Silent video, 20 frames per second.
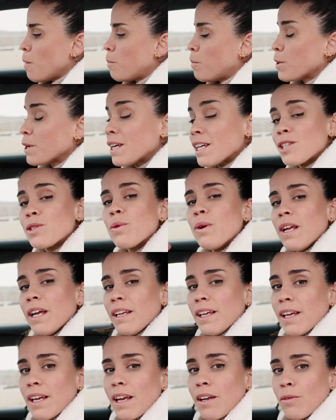porque
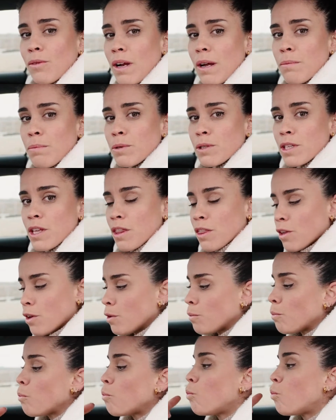suelen ir en una
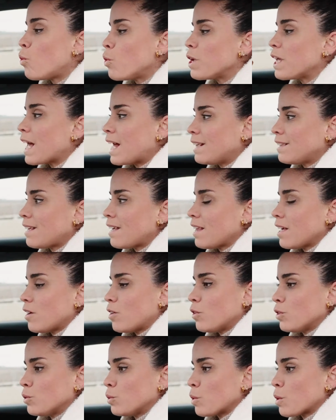posición muy alta de
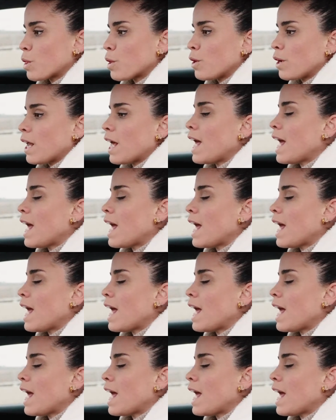conducción.